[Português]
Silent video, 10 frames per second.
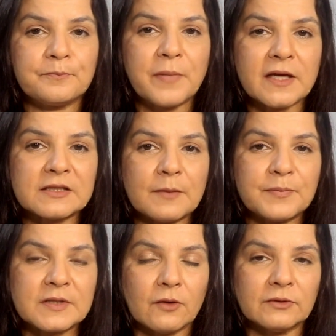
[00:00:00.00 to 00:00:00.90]

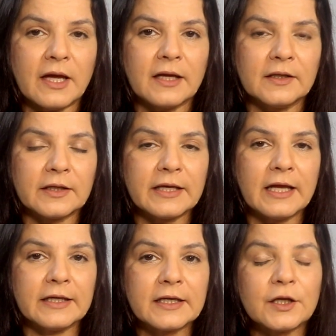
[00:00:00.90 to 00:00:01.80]
percepção dele, que
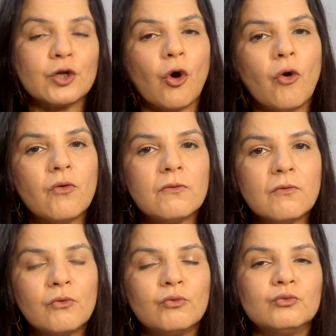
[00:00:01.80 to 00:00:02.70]
ele
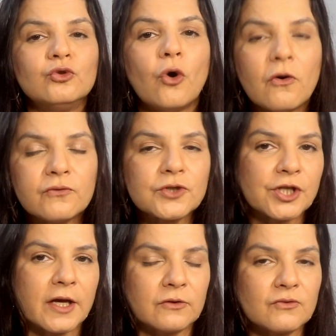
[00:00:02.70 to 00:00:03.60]
criou um novo
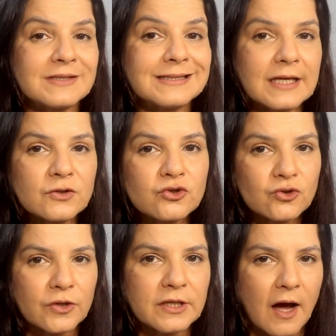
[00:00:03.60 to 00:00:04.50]
jeito
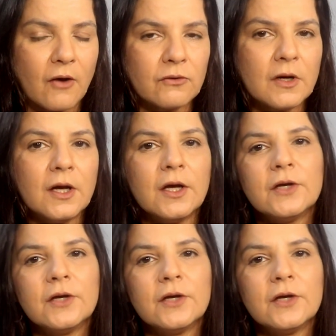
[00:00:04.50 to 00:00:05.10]
sensorial